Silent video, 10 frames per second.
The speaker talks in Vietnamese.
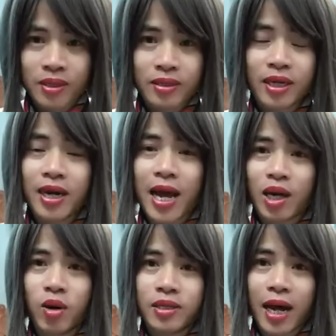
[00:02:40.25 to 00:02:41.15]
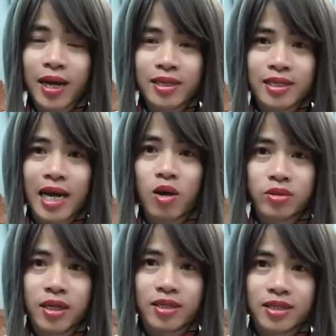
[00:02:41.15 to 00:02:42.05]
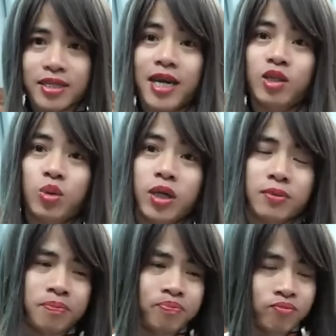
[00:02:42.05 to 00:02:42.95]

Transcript: thế là con đã trao tình xe duyên